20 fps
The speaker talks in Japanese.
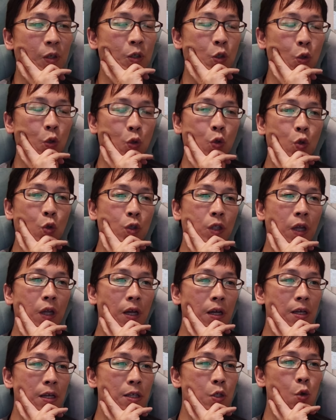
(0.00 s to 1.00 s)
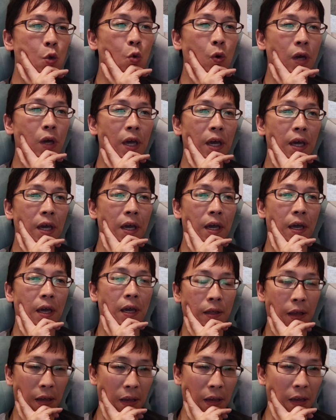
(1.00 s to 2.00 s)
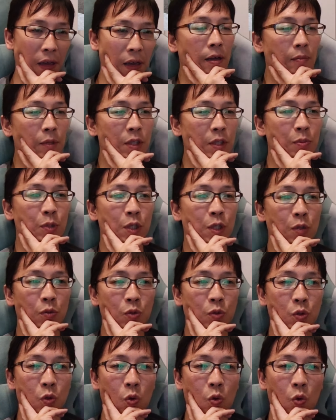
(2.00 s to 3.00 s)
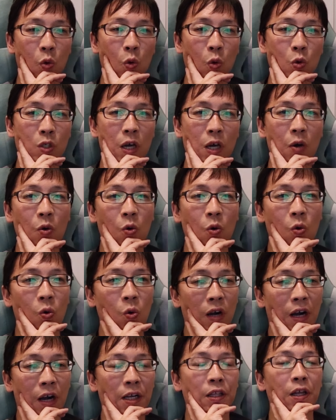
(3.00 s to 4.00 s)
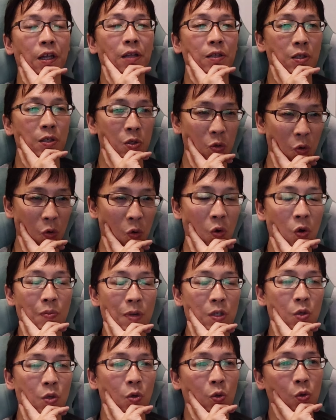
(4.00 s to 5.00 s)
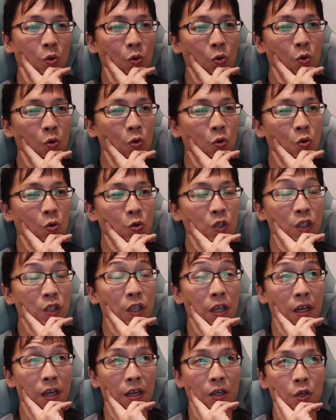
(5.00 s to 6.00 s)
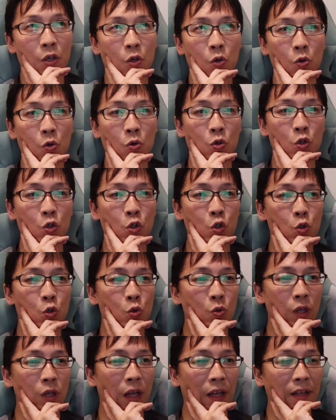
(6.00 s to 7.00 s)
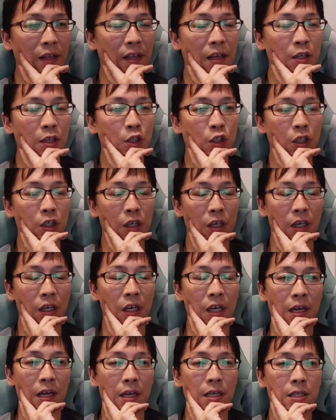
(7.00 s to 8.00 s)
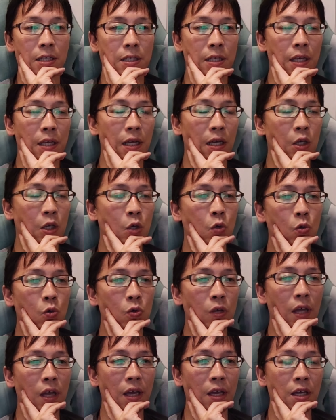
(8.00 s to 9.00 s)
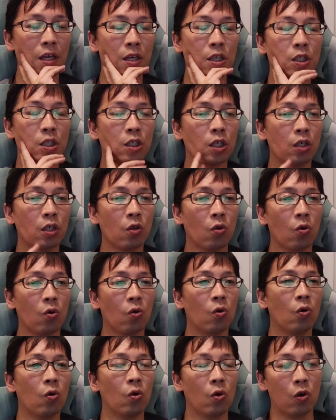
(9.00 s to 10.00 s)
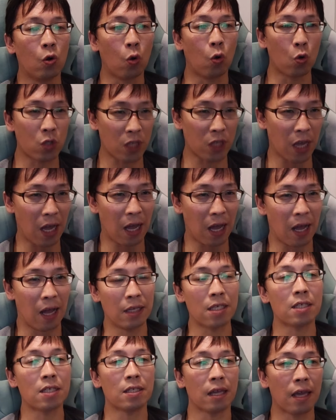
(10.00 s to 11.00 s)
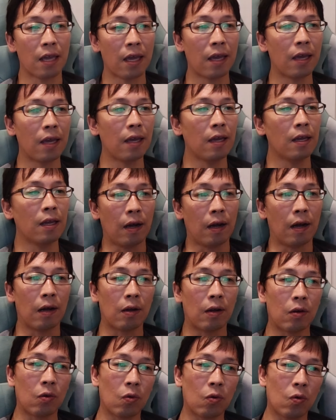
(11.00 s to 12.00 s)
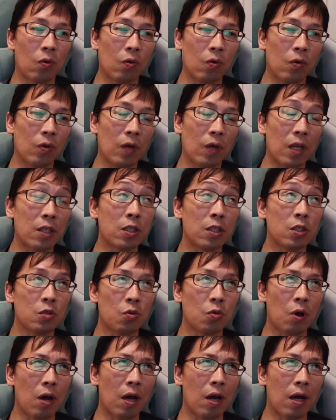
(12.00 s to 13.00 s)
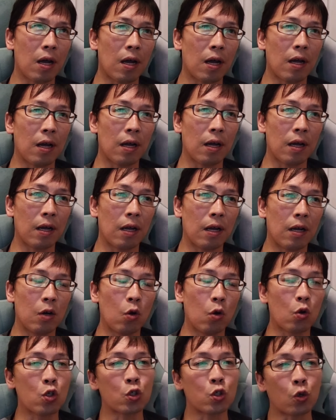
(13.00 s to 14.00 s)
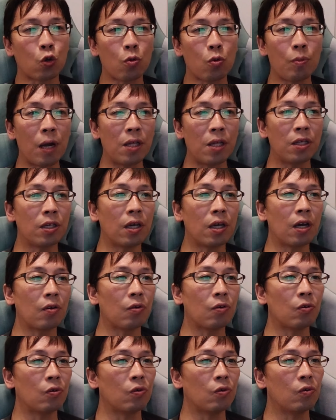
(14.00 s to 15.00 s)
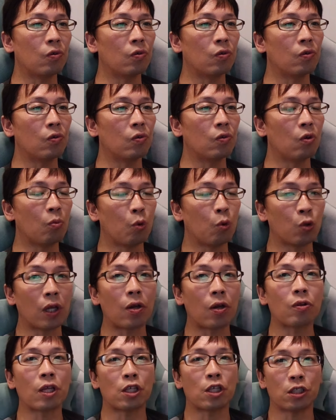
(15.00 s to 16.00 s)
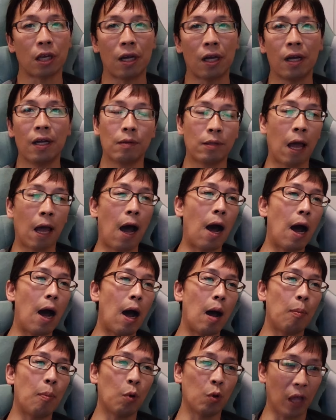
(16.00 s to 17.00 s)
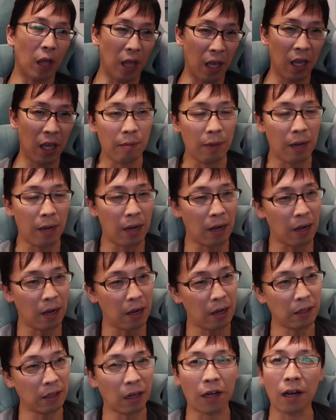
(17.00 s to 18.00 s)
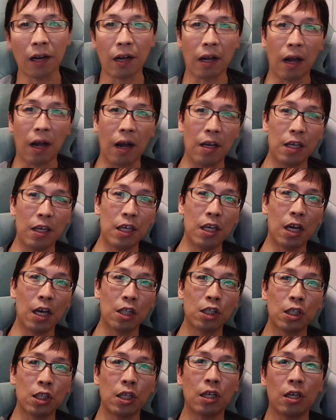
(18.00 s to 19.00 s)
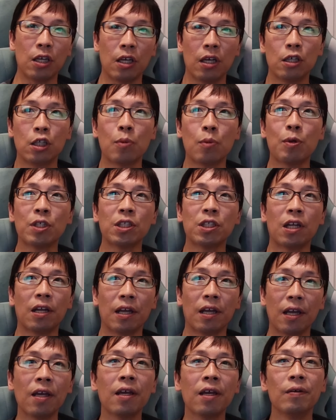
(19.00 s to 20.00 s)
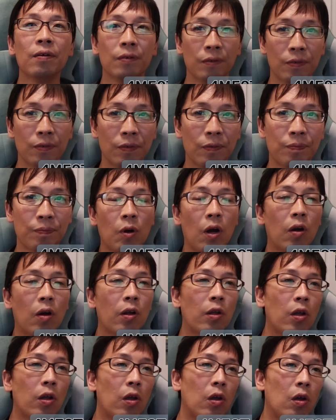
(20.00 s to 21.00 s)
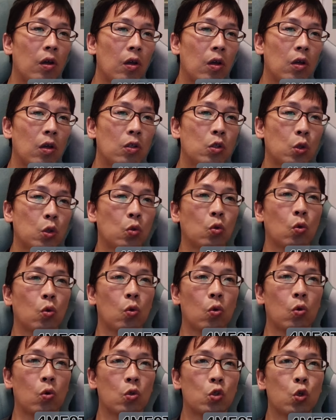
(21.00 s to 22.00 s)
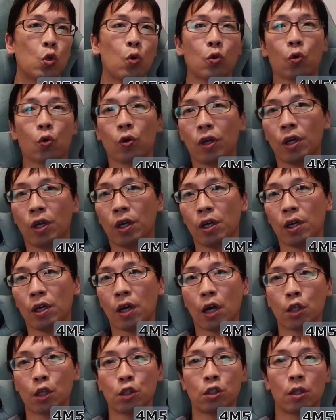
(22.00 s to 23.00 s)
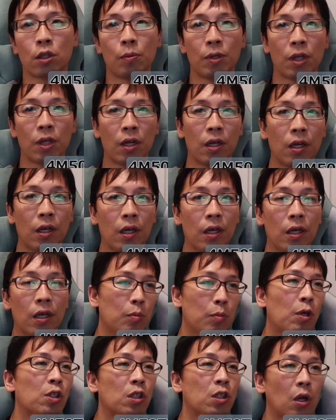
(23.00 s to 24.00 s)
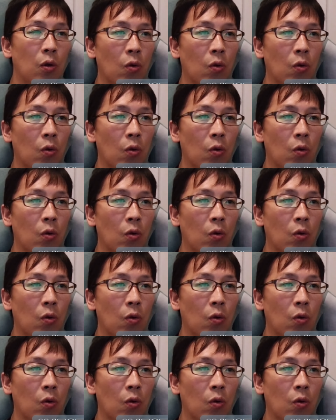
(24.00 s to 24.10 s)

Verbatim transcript: ちょっとした送迎で三菱ふそうローザを借りたんですよ。まあその当時で97年式、平成9年式のローザですね。あのやつは6速マニュアルのモデルでした。ターボで、まあなかなかいい走りしてましたね。うん。あれでちょっと長距離走ってみたりしました